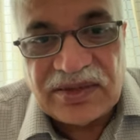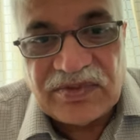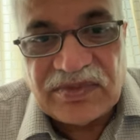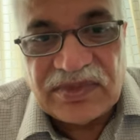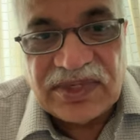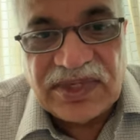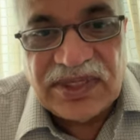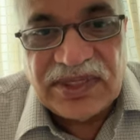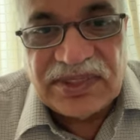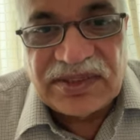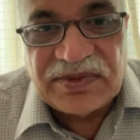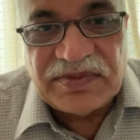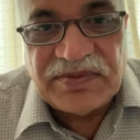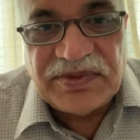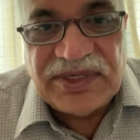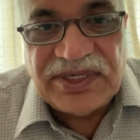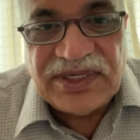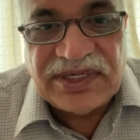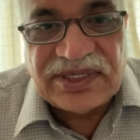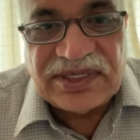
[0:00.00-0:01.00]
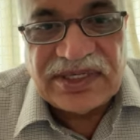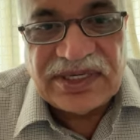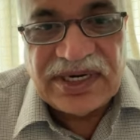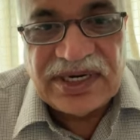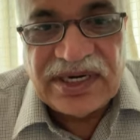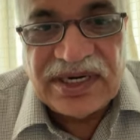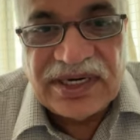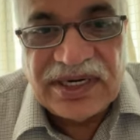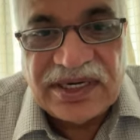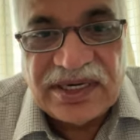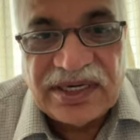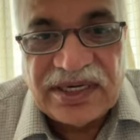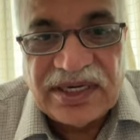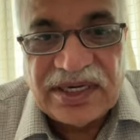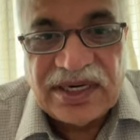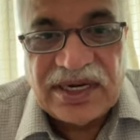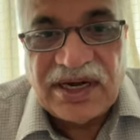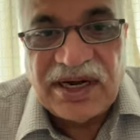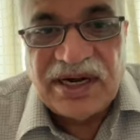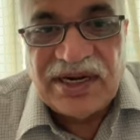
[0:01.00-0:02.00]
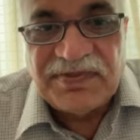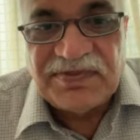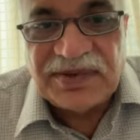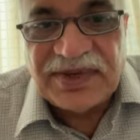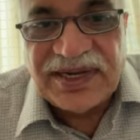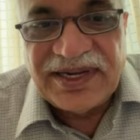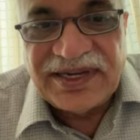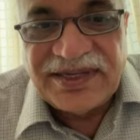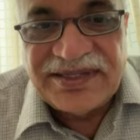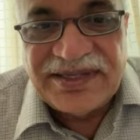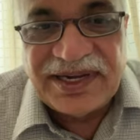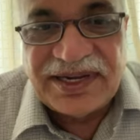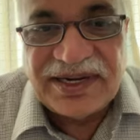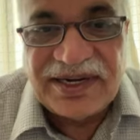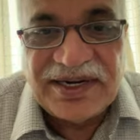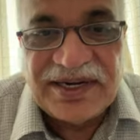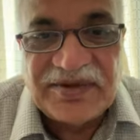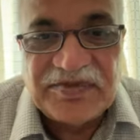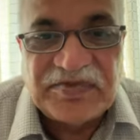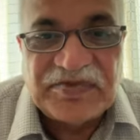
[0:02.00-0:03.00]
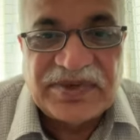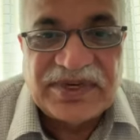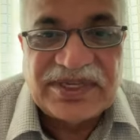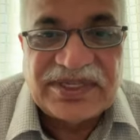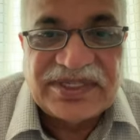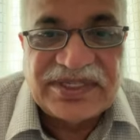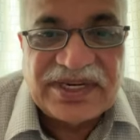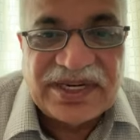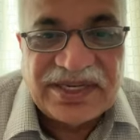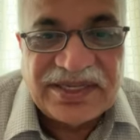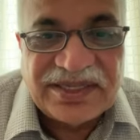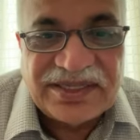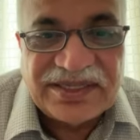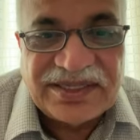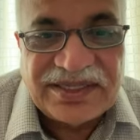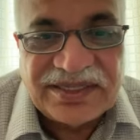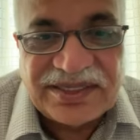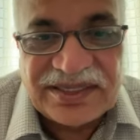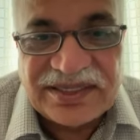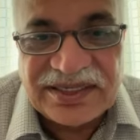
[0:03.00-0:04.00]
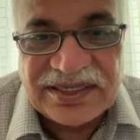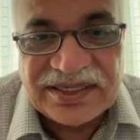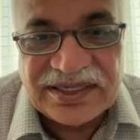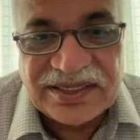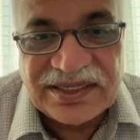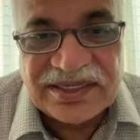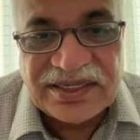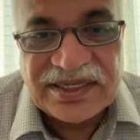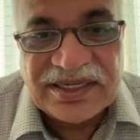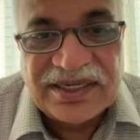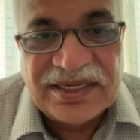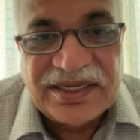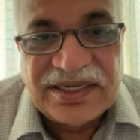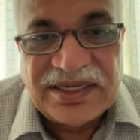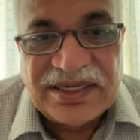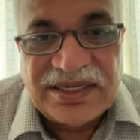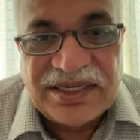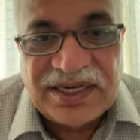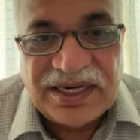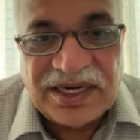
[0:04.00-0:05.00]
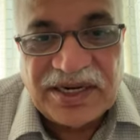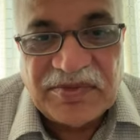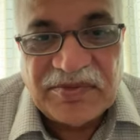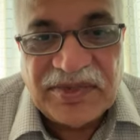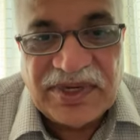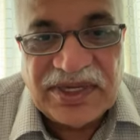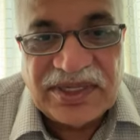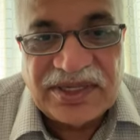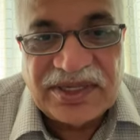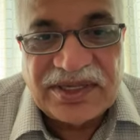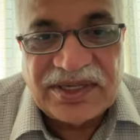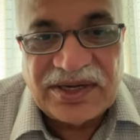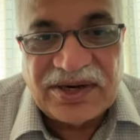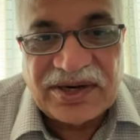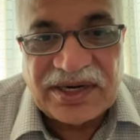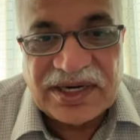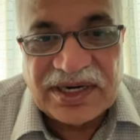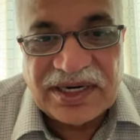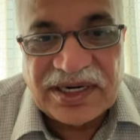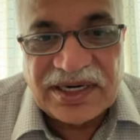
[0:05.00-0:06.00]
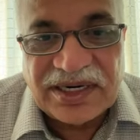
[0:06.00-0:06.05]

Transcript: बड़ी स्पीड से आपके जा रहे हैं प्रशांत अमित और